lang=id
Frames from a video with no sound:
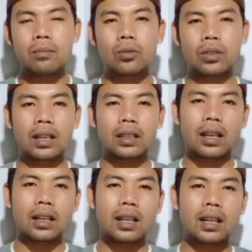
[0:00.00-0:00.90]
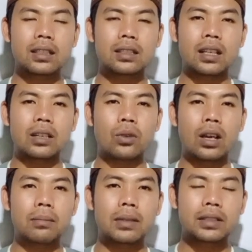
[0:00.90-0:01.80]
bukan karena
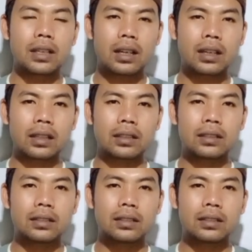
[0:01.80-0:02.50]
kegaduhan masyarakat.